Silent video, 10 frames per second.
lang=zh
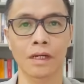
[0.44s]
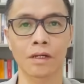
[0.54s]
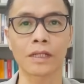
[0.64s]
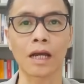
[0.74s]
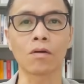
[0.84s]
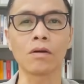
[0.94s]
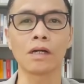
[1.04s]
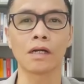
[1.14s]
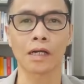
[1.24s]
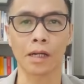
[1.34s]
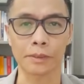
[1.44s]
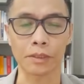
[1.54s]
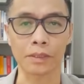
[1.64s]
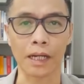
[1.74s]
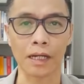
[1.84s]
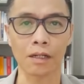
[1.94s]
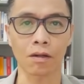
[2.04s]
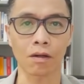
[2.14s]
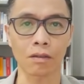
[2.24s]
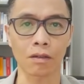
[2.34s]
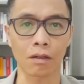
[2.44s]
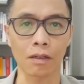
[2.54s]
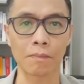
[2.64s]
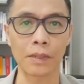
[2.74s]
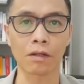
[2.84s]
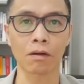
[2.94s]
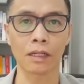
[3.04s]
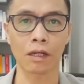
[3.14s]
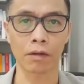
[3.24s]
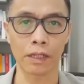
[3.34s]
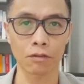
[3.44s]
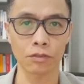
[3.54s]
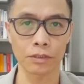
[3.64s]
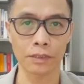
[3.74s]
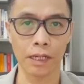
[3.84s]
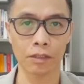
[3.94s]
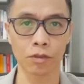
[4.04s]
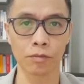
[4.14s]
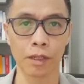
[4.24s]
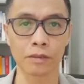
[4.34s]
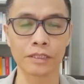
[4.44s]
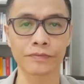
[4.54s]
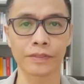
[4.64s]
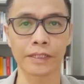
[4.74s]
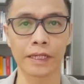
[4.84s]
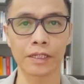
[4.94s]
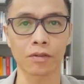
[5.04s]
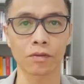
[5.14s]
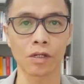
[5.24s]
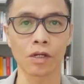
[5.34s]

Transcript: 大家好，今天想和大家聊聊美国的外交专家对美国政府的警告，